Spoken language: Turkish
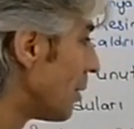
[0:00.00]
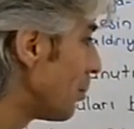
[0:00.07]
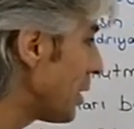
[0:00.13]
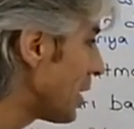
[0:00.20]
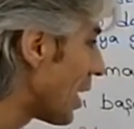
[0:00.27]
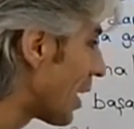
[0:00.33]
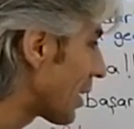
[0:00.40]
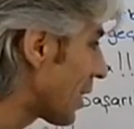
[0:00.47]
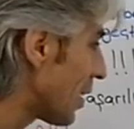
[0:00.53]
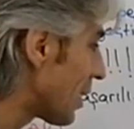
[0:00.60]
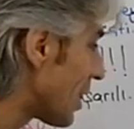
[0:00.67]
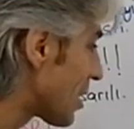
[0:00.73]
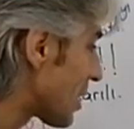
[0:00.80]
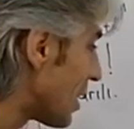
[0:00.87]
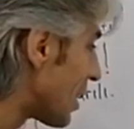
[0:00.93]
Bir de
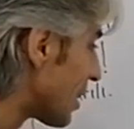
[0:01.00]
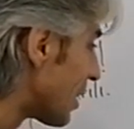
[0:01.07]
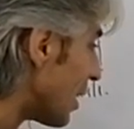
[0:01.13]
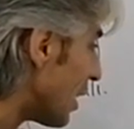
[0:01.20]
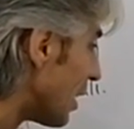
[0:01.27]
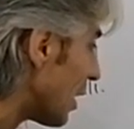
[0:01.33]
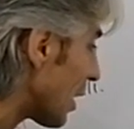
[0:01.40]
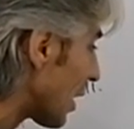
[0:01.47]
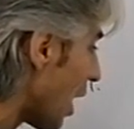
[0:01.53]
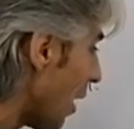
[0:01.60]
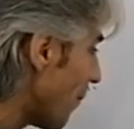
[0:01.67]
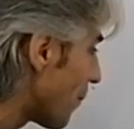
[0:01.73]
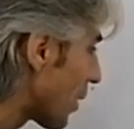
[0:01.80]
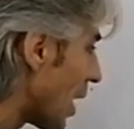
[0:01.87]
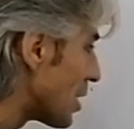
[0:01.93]
arkadaşlar
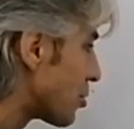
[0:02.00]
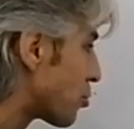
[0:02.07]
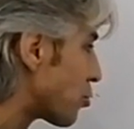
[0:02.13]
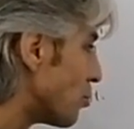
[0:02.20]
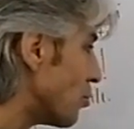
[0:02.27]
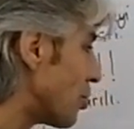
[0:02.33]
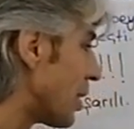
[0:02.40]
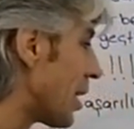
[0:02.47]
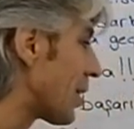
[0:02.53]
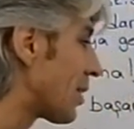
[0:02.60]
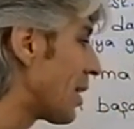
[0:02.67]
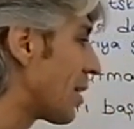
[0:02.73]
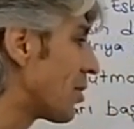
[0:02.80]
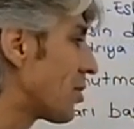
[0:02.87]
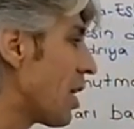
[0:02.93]
Kafkas
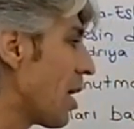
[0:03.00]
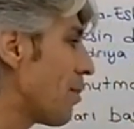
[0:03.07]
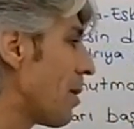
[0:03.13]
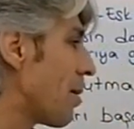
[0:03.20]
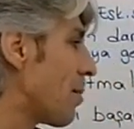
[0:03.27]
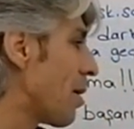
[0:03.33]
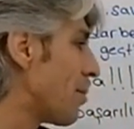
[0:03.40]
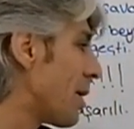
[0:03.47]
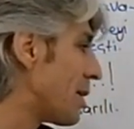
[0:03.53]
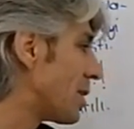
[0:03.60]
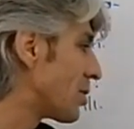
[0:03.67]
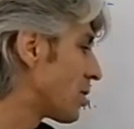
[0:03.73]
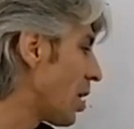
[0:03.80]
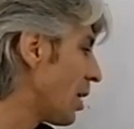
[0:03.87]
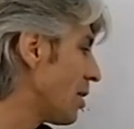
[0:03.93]
Cumhuriyetleri
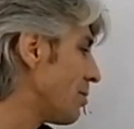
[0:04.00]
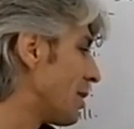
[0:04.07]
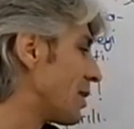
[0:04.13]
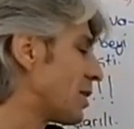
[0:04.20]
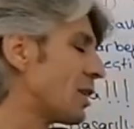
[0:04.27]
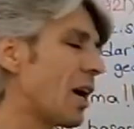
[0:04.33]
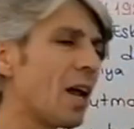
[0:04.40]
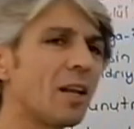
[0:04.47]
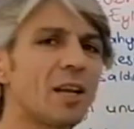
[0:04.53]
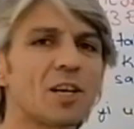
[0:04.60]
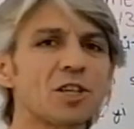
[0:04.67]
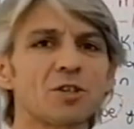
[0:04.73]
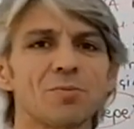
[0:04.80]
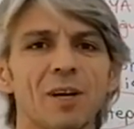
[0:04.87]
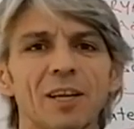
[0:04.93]
TBMM'nin tanımadığı
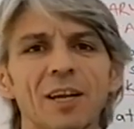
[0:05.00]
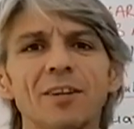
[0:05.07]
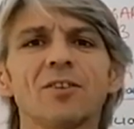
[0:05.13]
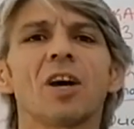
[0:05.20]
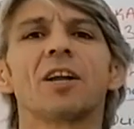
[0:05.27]
anlaşmaları